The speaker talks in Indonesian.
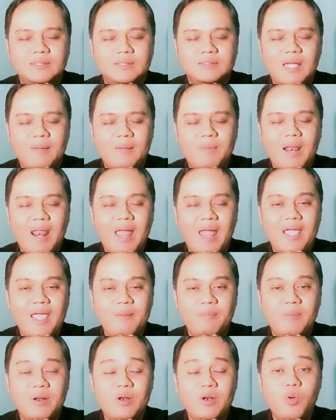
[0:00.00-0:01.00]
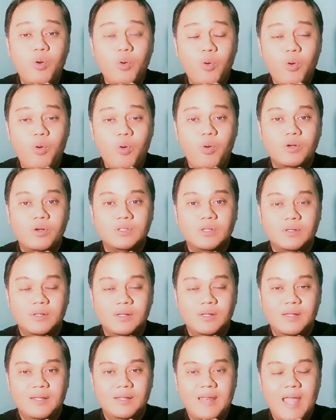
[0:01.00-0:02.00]
sama lain mendukung.
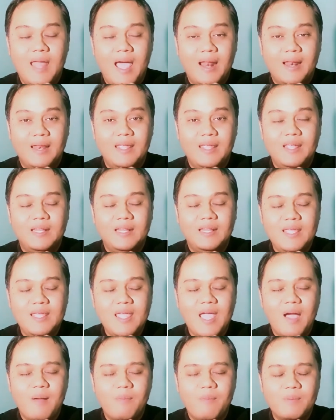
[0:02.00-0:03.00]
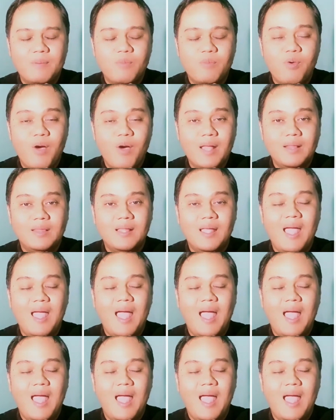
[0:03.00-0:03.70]
Dan ini yang membuat